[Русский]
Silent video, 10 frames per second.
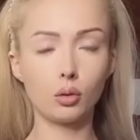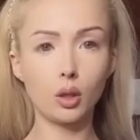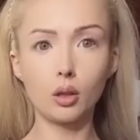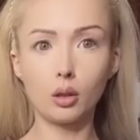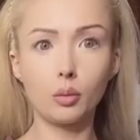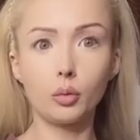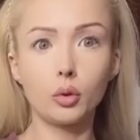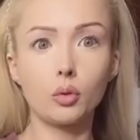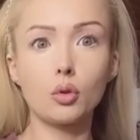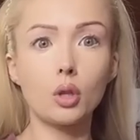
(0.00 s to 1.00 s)
я никому
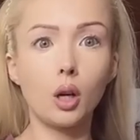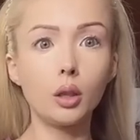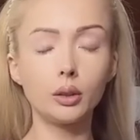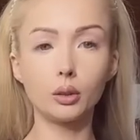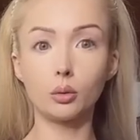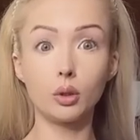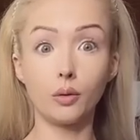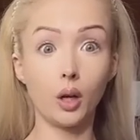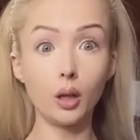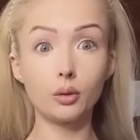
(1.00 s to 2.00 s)
не нужна, они так
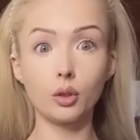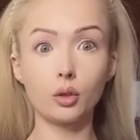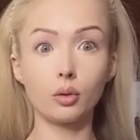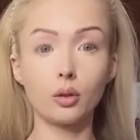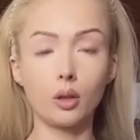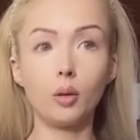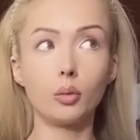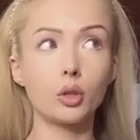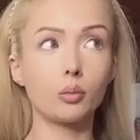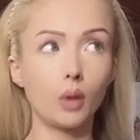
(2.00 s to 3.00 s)
удивляются, что я
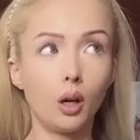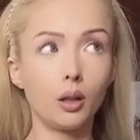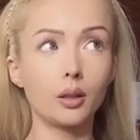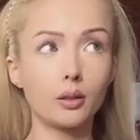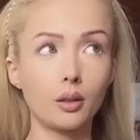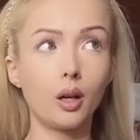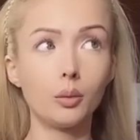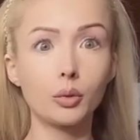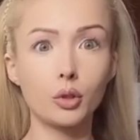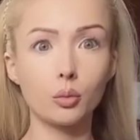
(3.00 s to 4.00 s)
замужем, да, я
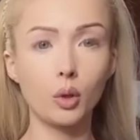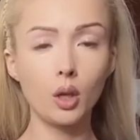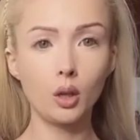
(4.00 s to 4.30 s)
замужем.